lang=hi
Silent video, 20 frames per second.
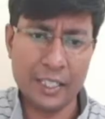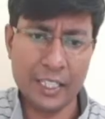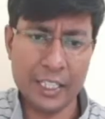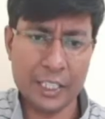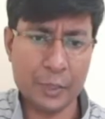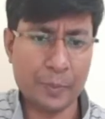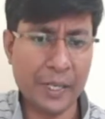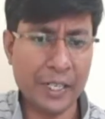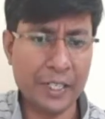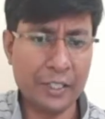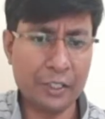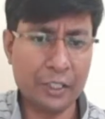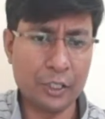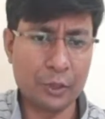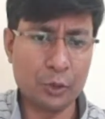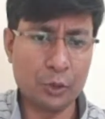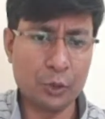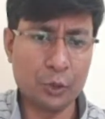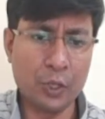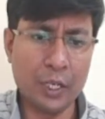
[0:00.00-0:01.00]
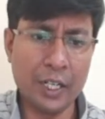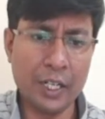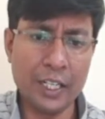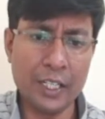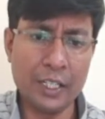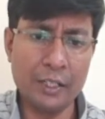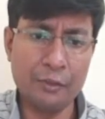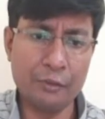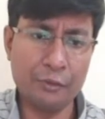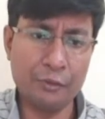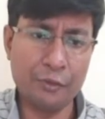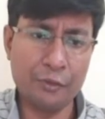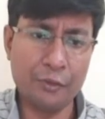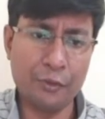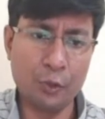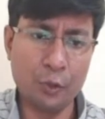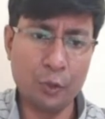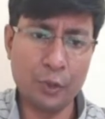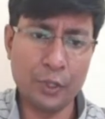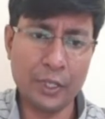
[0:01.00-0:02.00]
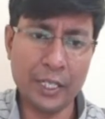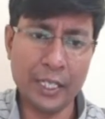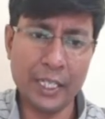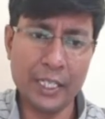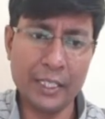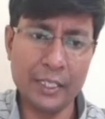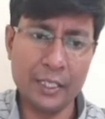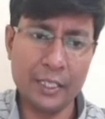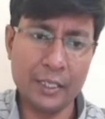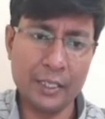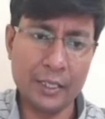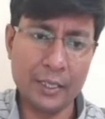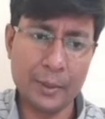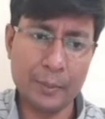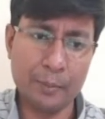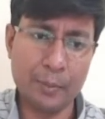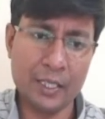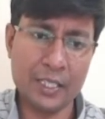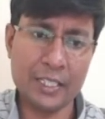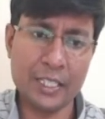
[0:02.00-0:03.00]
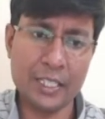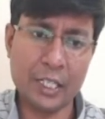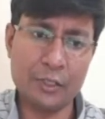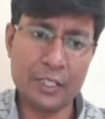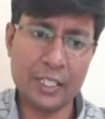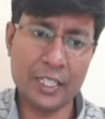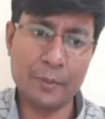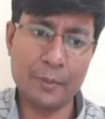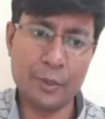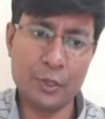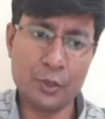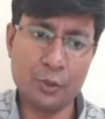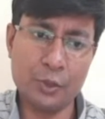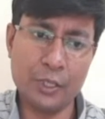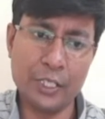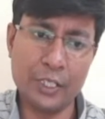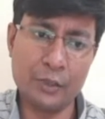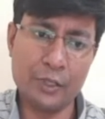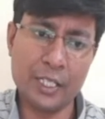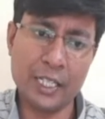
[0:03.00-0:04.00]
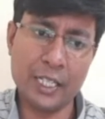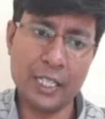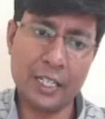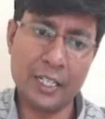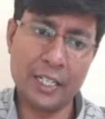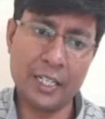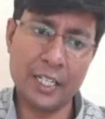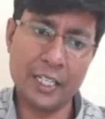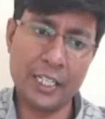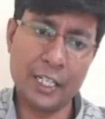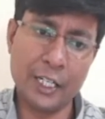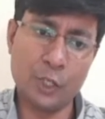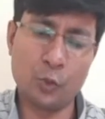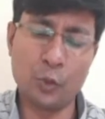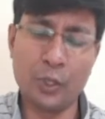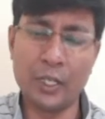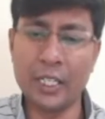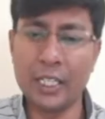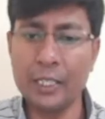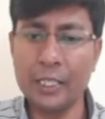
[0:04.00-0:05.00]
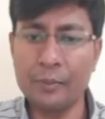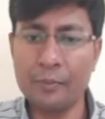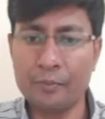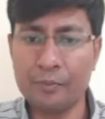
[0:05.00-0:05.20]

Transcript: एक्सपेंड कर दो तो ट्वेंटी फोर एन प्लस क्या हो जाएगा बच्चों ये हो जाएगा हंड्रेड एंड ट्वेंटी